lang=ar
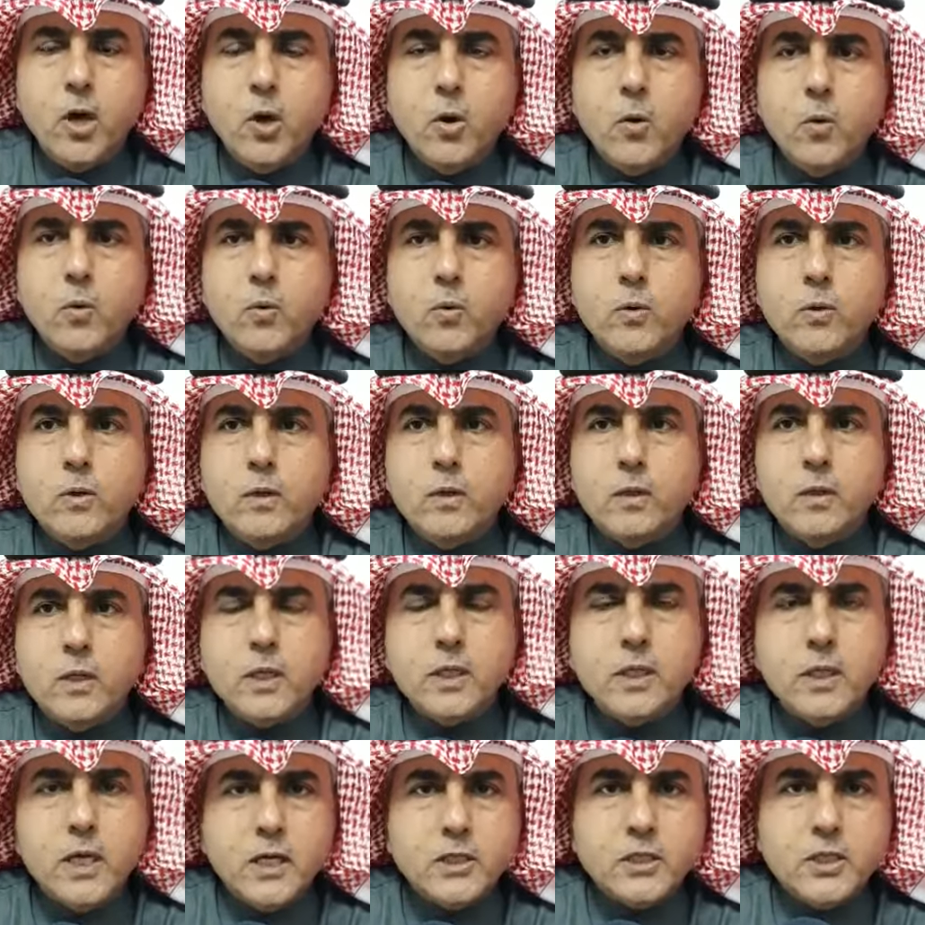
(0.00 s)
و
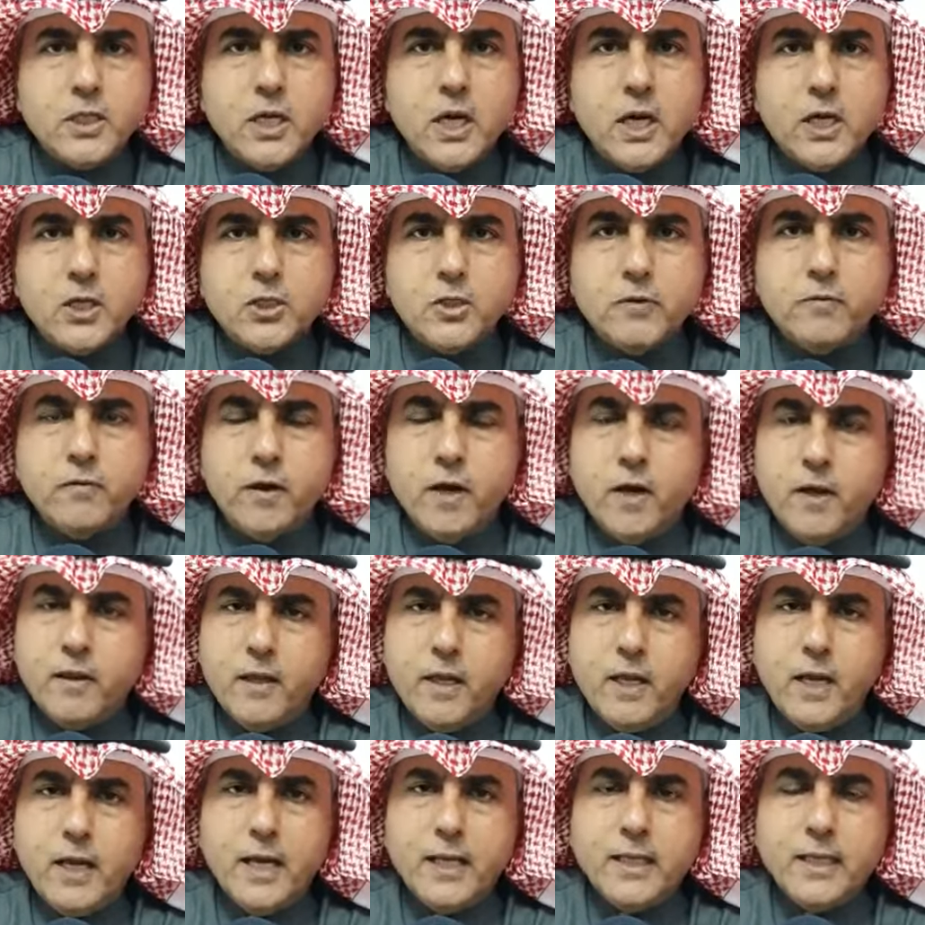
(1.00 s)
والنتائج اللي قاعد تشوفها
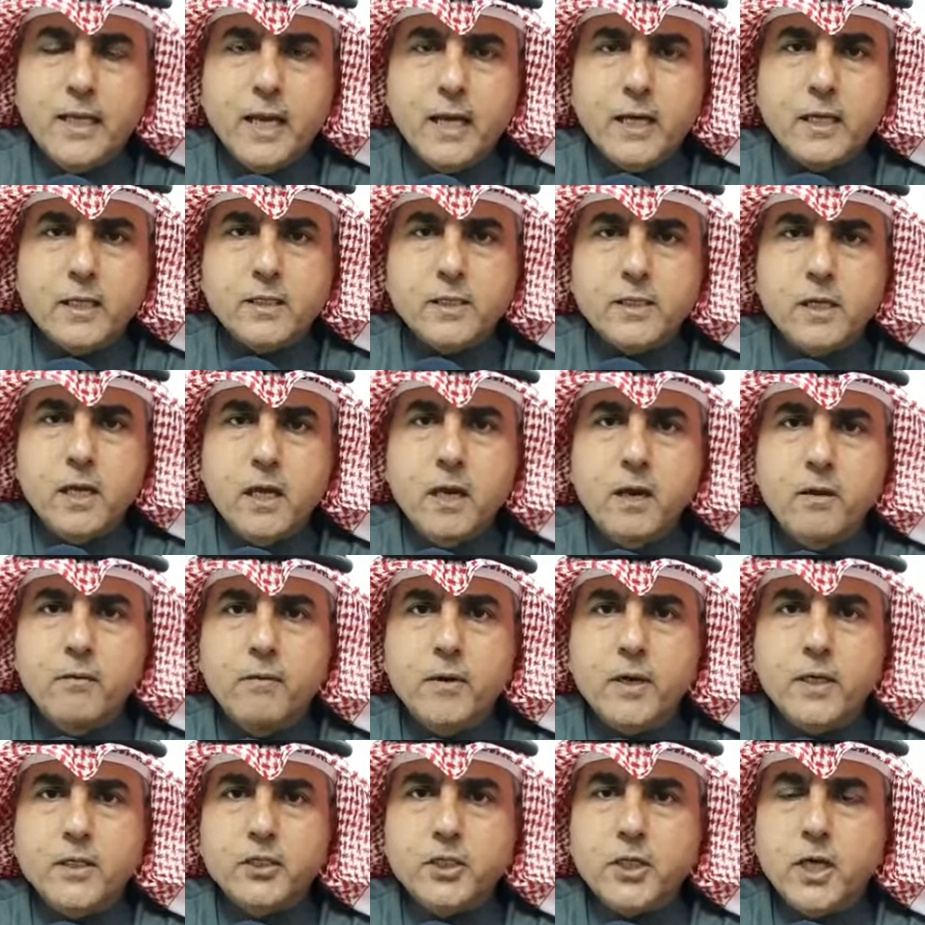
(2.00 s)
هذه اللي تعكس
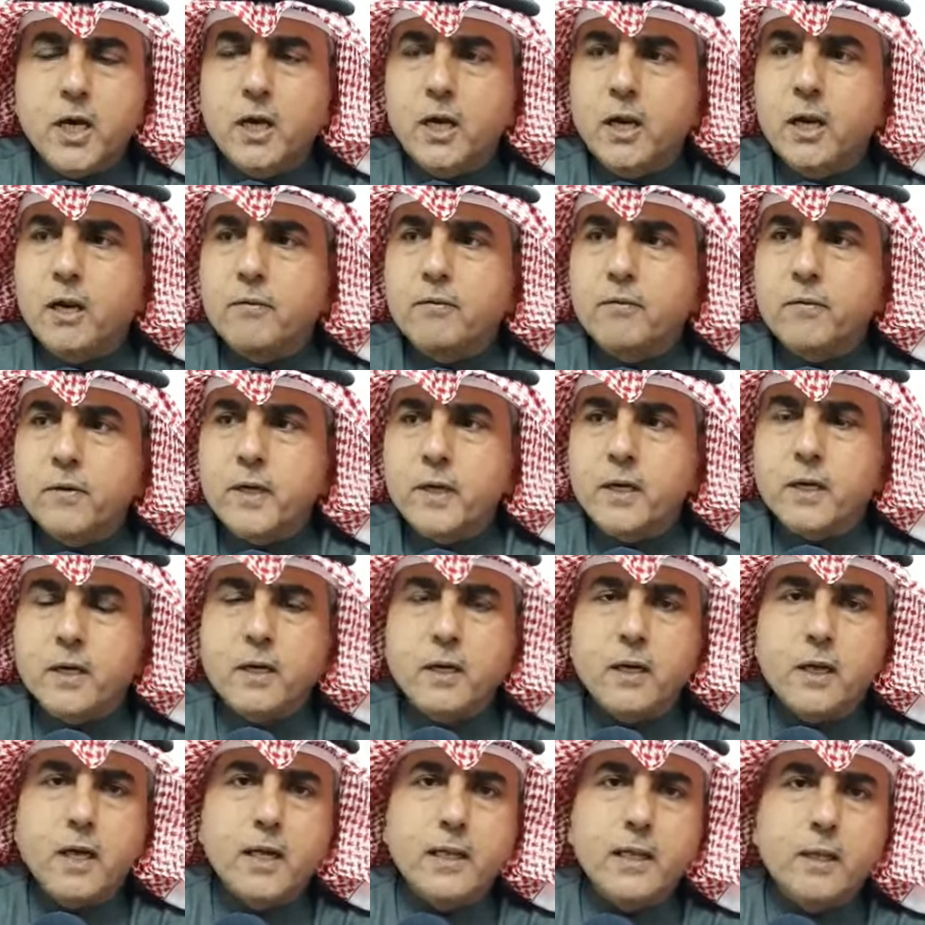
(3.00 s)
فان شاء الله فريق
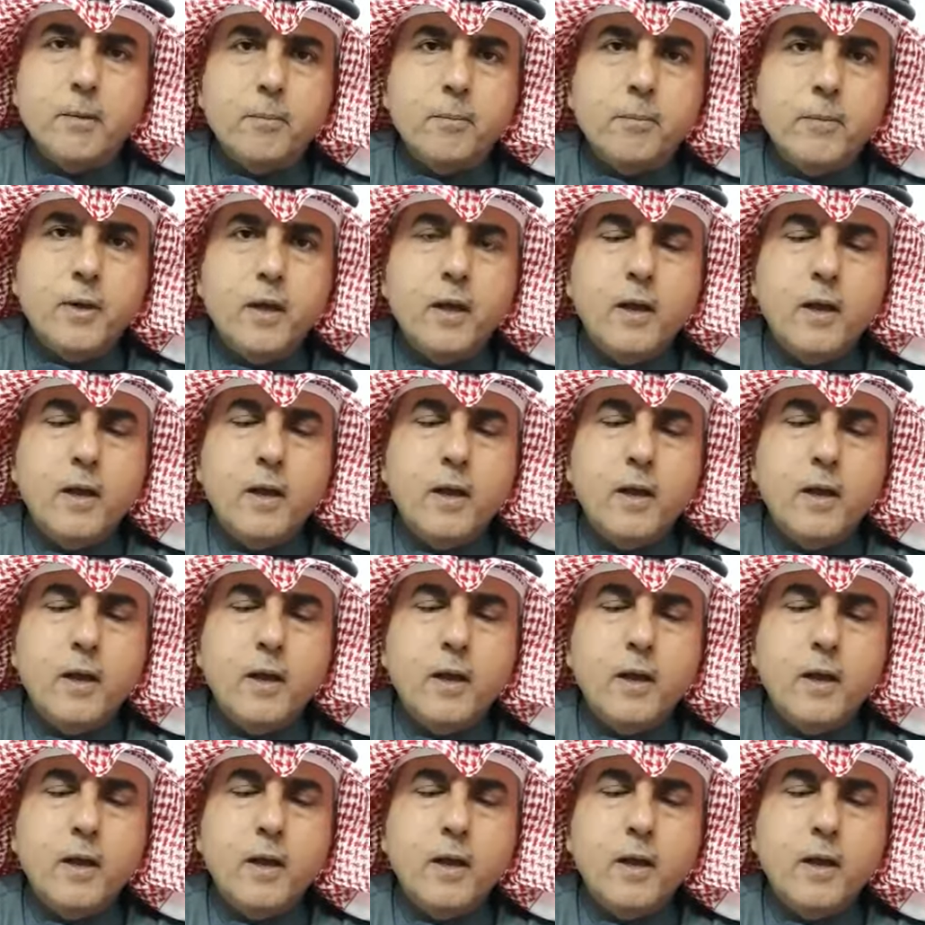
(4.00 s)
القدم